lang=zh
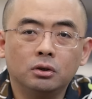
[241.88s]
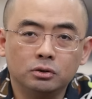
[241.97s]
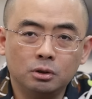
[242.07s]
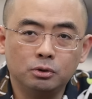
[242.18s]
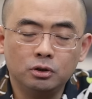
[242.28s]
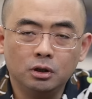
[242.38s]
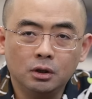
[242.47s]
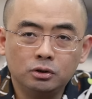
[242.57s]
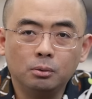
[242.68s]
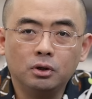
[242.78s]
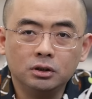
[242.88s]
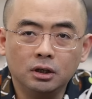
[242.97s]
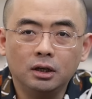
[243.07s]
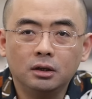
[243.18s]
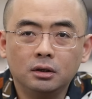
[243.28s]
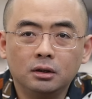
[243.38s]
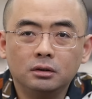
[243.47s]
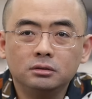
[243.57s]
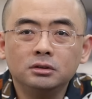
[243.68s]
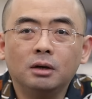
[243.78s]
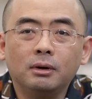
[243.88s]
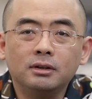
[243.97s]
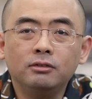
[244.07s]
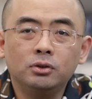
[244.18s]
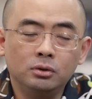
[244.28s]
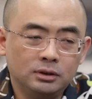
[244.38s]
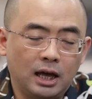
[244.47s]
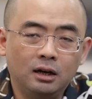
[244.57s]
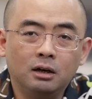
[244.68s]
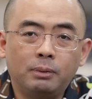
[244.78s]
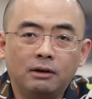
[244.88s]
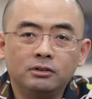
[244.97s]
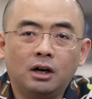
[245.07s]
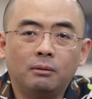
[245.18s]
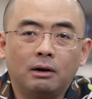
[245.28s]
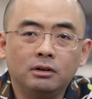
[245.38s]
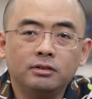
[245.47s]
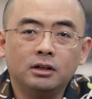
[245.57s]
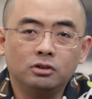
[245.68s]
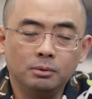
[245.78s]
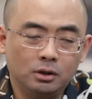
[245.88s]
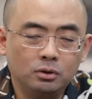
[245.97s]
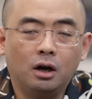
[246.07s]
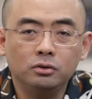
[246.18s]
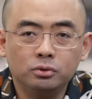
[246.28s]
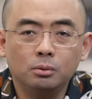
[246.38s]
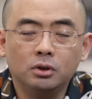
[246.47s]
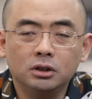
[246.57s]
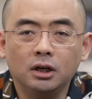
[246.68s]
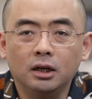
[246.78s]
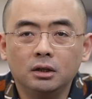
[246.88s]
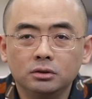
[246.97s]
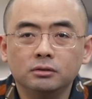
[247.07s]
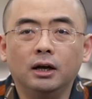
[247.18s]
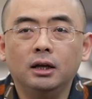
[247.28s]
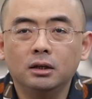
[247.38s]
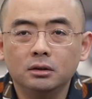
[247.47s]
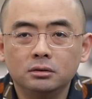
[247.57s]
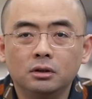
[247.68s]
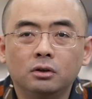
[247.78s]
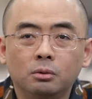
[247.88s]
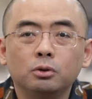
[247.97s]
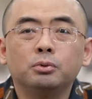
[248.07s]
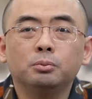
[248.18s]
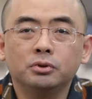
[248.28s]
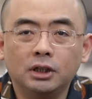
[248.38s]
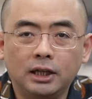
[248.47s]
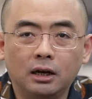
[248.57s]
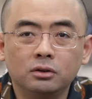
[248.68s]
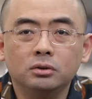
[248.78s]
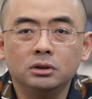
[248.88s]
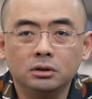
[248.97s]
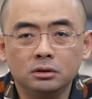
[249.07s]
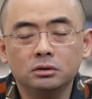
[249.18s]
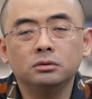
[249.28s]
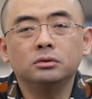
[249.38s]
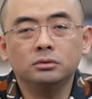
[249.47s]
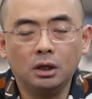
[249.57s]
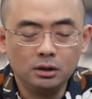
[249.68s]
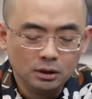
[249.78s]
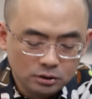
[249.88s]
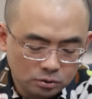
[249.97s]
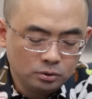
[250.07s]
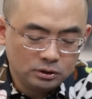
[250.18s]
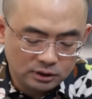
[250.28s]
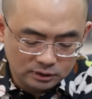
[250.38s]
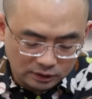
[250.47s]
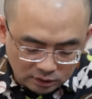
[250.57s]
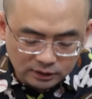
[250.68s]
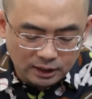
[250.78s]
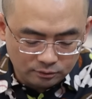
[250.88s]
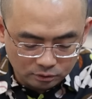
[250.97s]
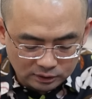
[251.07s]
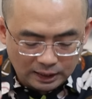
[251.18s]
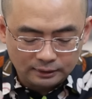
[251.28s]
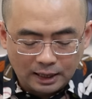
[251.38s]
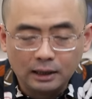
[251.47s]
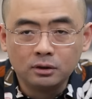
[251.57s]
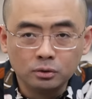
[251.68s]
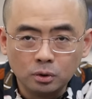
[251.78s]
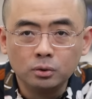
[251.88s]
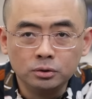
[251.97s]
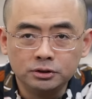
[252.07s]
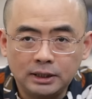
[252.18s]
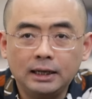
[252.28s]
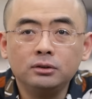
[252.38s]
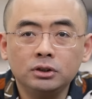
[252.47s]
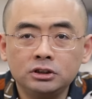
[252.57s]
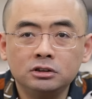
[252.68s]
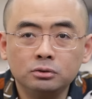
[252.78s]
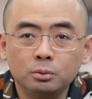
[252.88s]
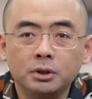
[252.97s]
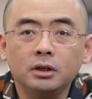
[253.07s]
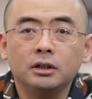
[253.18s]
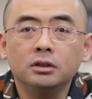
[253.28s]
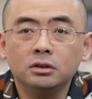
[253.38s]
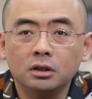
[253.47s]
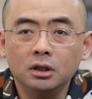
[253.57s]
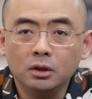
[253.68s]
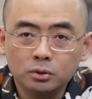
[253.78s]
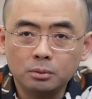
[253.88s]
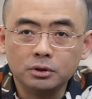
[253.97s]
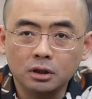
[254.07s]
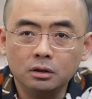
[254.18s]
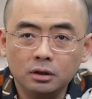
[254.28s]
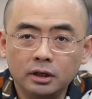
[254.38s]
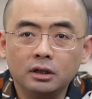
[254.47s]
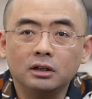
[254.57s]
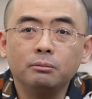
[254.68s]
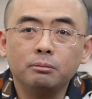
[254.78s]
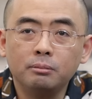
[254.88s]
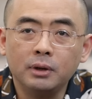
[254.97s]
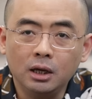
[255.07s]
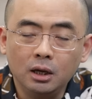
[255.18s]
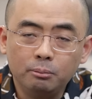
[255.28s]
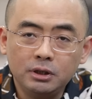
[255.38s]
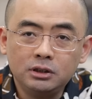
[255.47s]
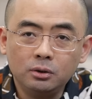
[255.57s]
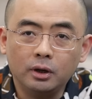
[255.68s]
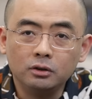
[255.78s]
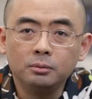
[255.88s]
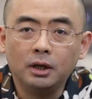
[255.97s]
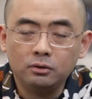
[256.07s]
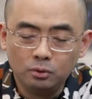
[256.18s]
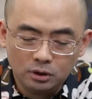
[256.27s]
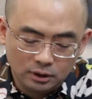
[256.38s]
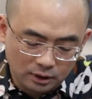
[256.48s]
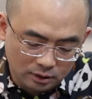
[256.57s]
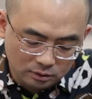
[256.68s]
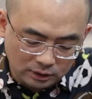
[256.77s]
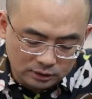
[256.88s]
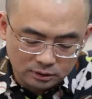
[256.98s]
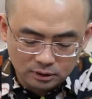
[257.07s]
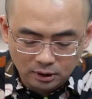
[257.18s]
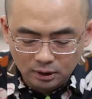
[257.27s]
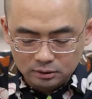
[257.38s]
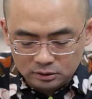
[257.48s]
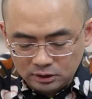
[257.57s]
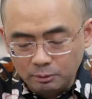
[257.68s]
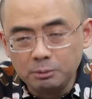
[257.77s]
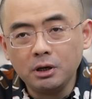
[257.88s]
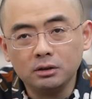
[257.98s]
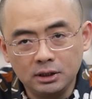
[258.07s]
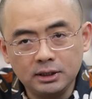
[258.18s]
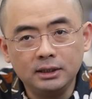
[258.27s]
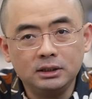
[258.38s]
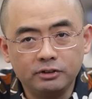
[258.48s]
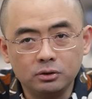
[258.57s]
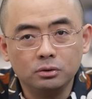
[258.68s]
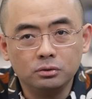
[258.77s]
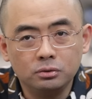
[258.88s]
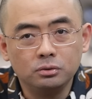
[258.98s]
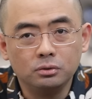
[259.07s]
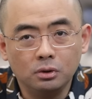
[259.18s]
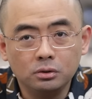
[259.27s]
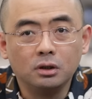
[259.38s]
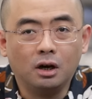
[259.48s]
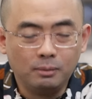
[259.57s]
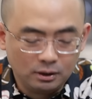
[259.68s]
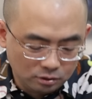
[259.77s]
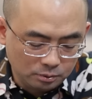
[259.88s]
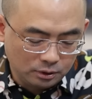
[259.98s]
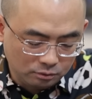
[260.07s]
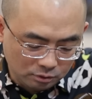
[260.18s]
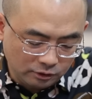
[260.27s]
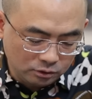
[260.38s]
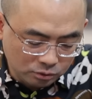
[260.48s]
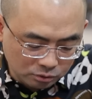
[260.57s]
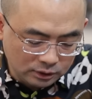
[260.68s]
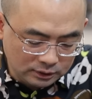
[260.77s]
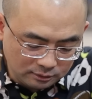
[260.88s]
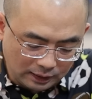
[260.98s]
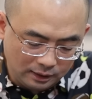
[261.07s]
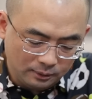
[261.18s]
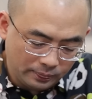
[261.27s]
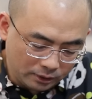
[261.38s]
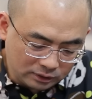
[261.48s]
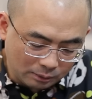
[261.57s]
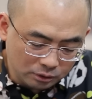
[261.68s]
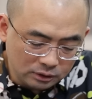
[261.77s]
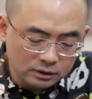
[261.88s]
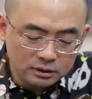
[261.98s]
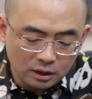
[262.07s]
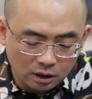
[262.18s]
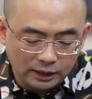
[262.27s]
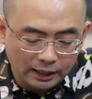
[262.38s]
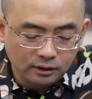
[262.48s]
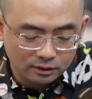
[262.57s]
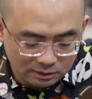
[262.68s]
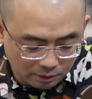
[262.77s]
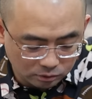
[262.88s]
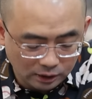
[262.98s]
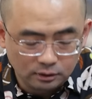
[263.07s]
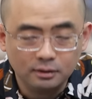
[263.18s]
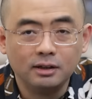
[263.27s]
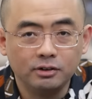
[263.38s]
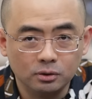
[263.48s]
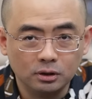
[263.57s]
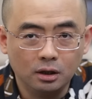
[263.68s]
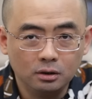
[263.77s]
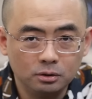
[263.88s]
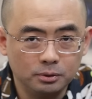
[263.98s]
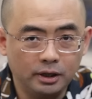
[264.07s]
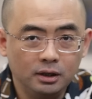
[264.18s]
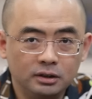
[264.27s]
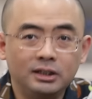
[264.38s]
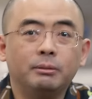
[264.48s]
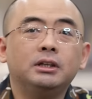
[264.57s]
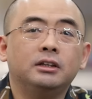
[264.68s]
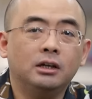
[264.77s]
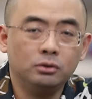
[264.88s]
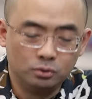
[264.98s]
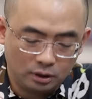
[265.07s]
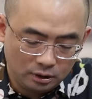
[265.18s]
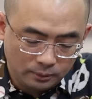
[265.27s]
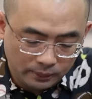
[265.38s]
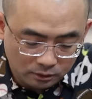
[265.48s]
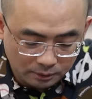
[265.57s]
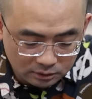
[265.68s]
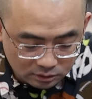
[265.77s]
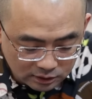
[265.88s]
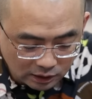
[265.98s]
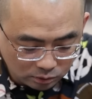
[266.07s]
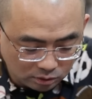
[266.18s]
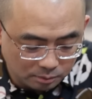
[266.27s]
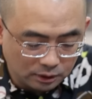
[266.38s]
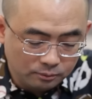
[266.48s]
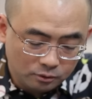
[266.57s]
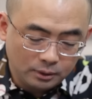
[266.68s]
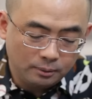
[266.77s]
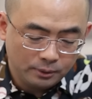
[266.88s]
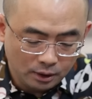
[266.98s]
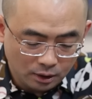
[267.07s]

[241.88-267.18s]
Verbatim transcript: 之后就宣布川川普获胜了。你知道吗？三分钟点了个百分之二、百分之三的选票，说好川普获胜了就完了，你后面就不用不用再点了，就就就当然，这东西也也是这样的，就大家大家都都是如此，大家都心知肚明，肯定是川普赢，黑帝肯定没没机会，对不对？所以呢，但是你也没必要提前几分钟去宣告嘛，对不对？所以反正说说这意思啊，都差不多。那人家好歹还等了一秒钟，还等了三分钟呢，对不对？人也没提前去说，对吧？你提前说什么呢？对不对？